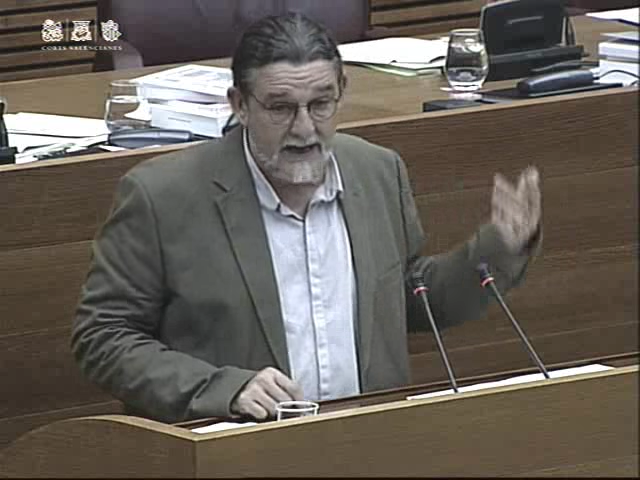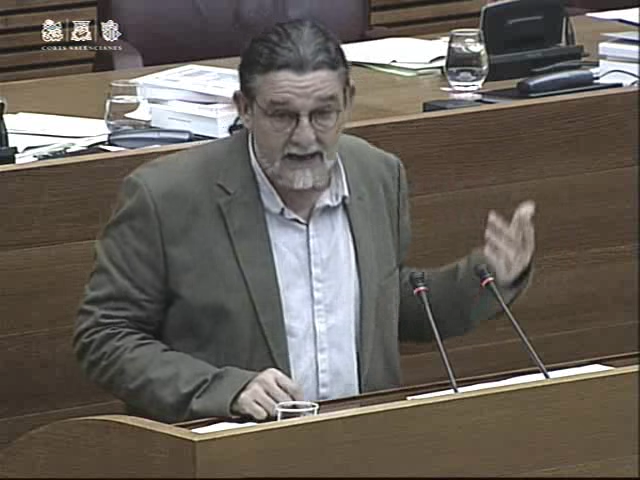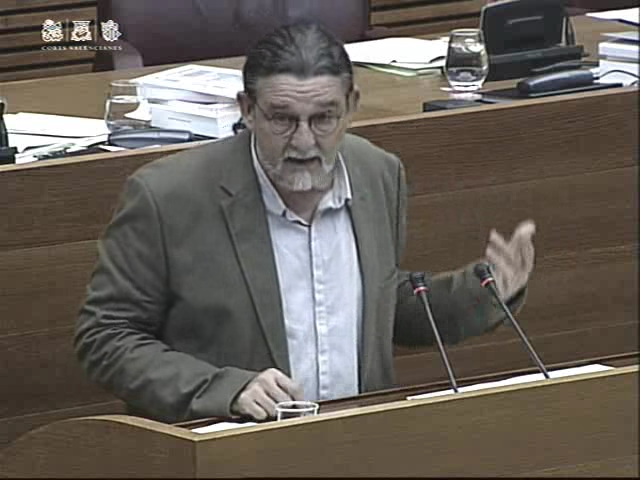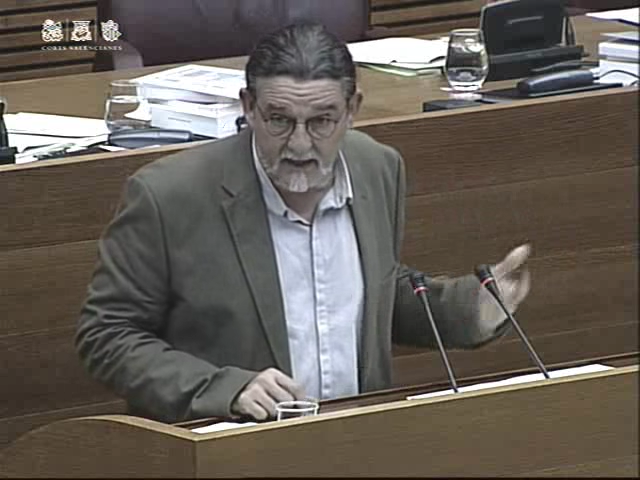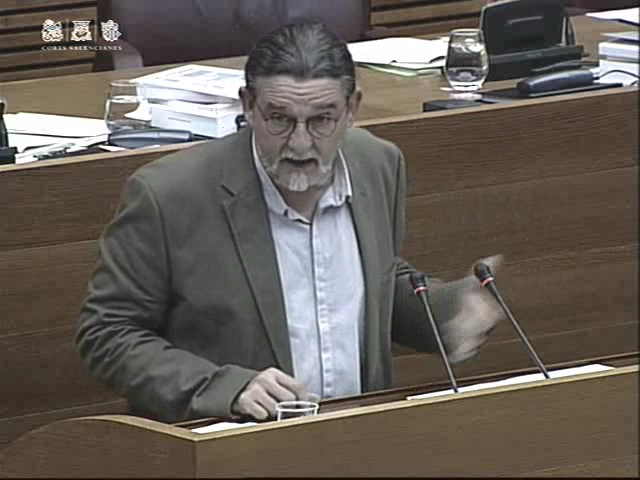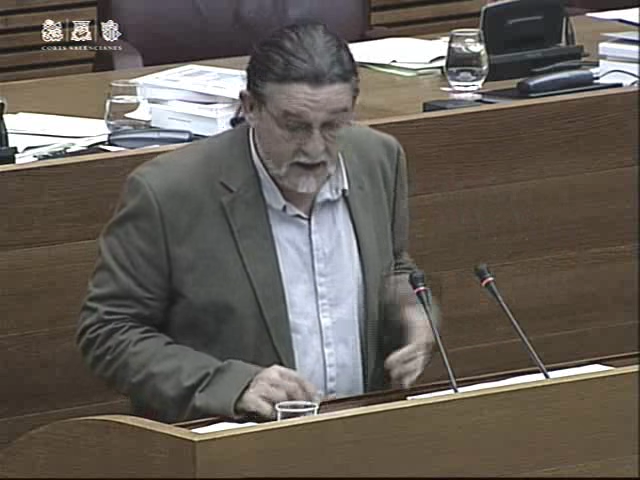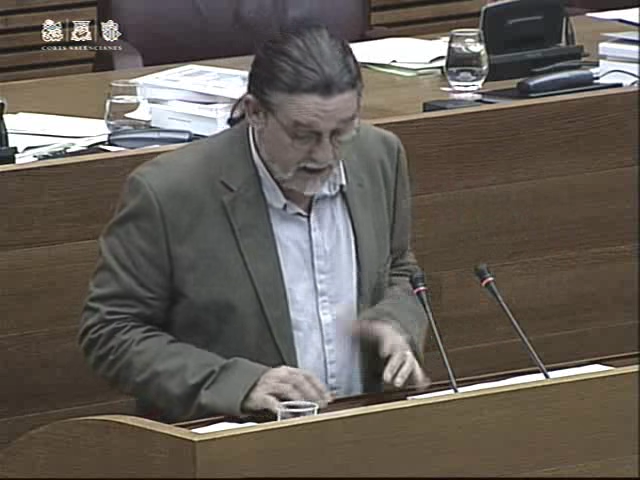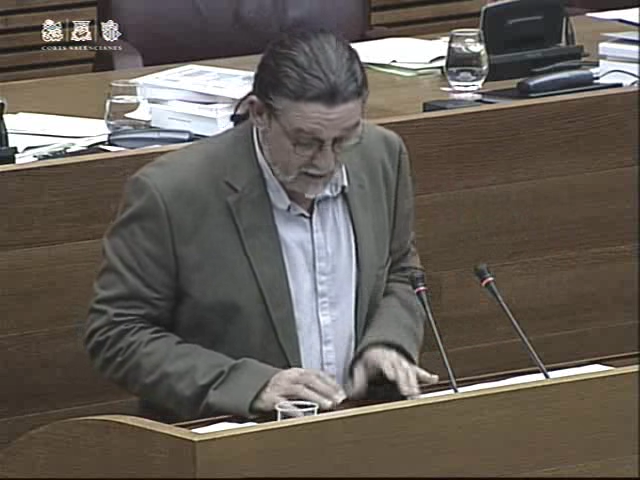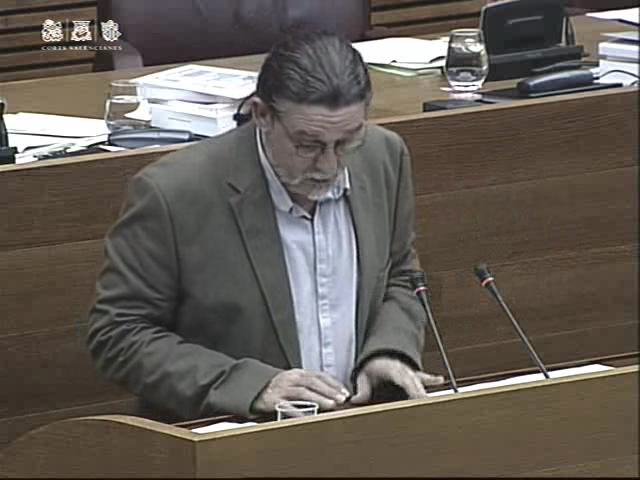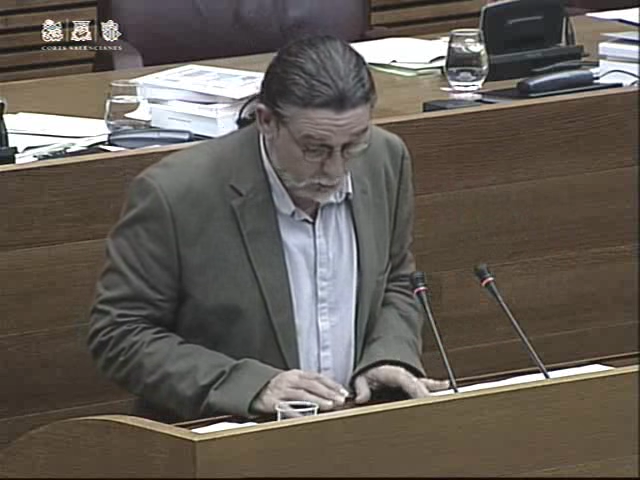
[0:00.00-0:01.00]
alza
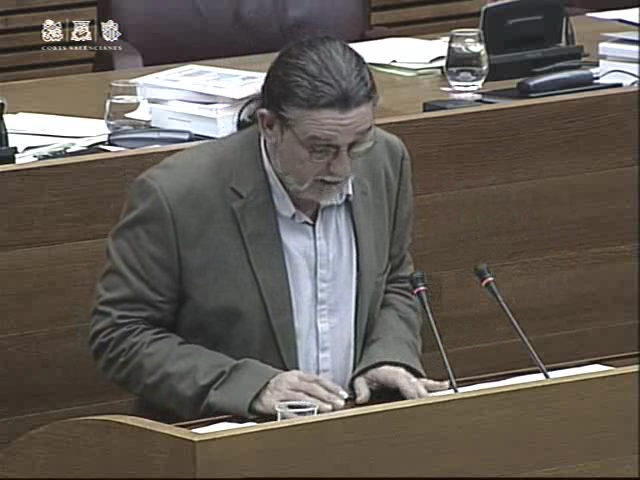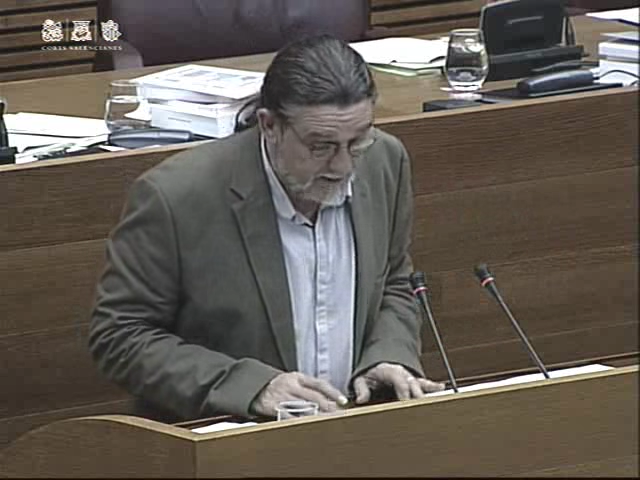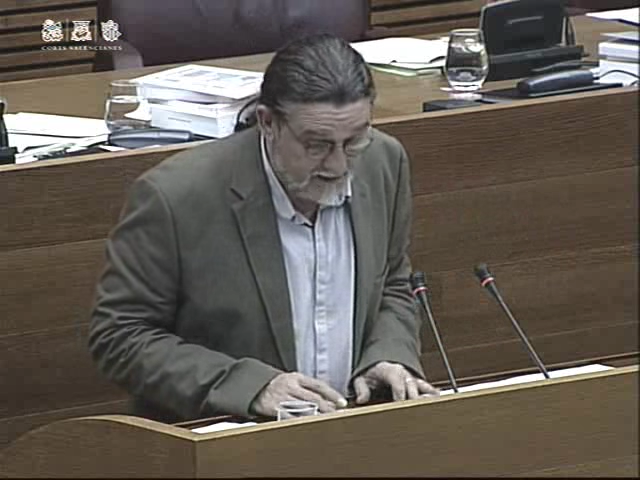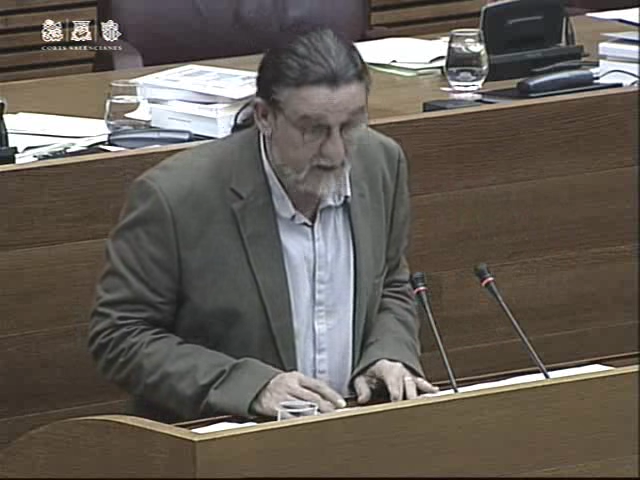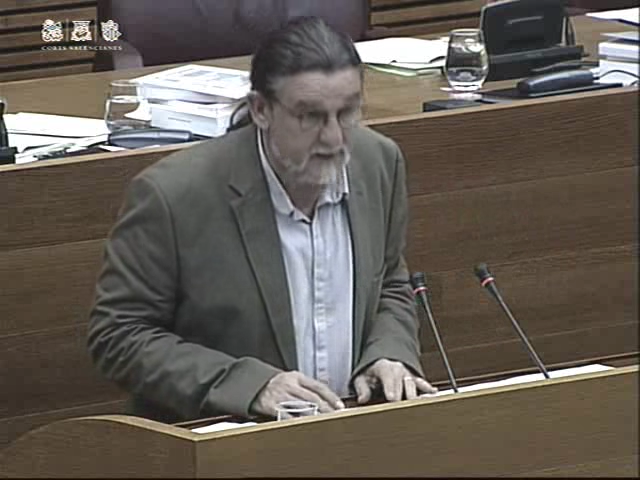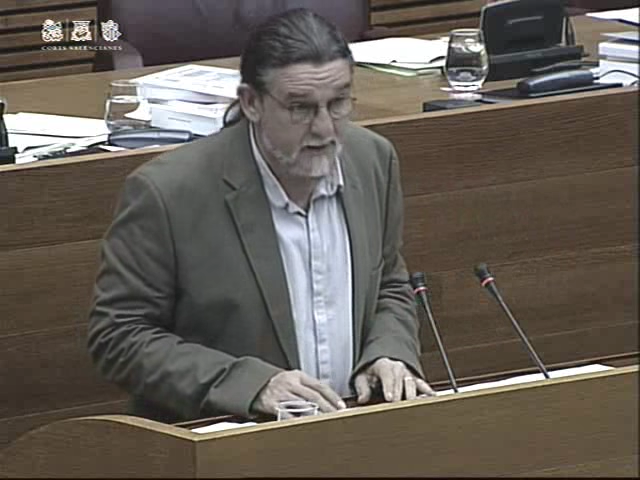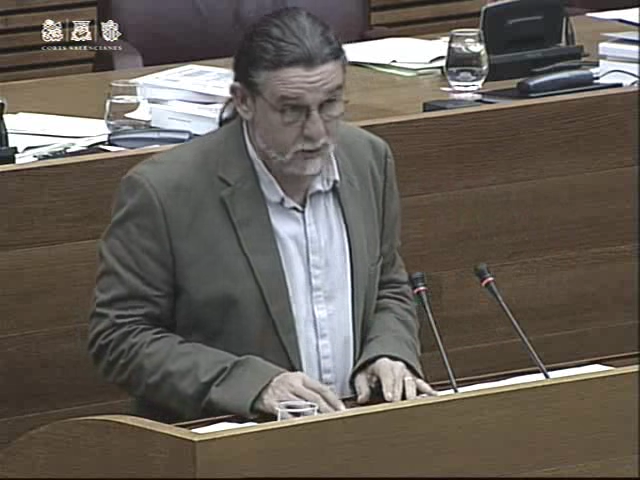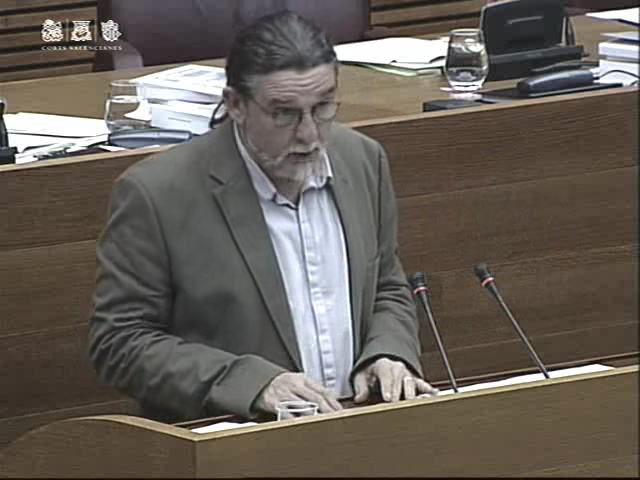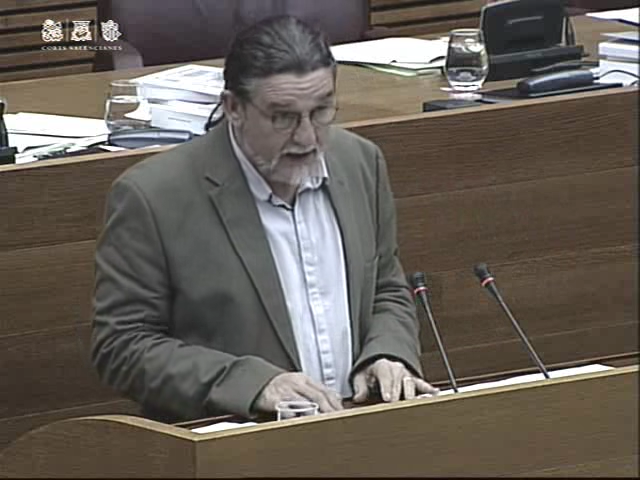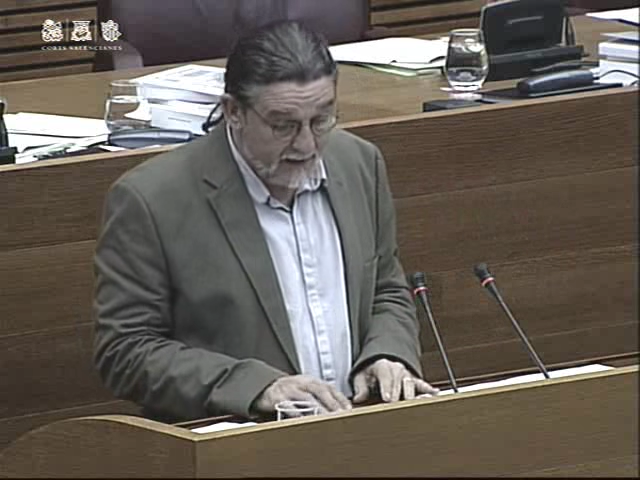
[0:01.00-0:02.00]
absolutamente
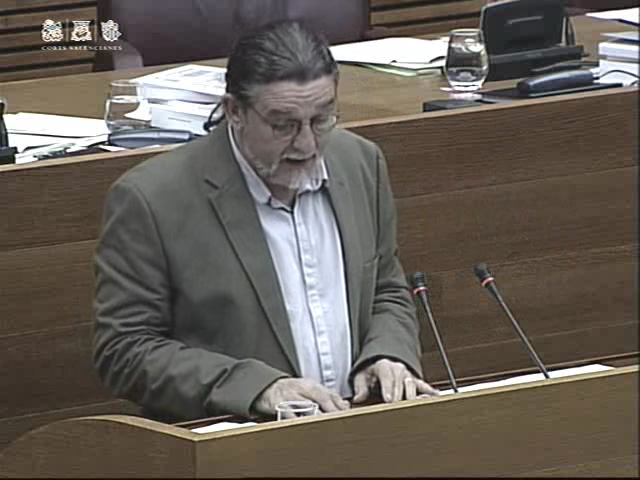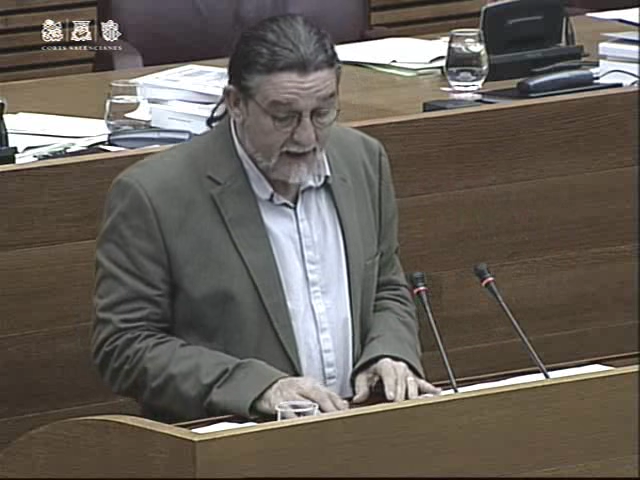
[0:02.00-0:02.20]
desmesurada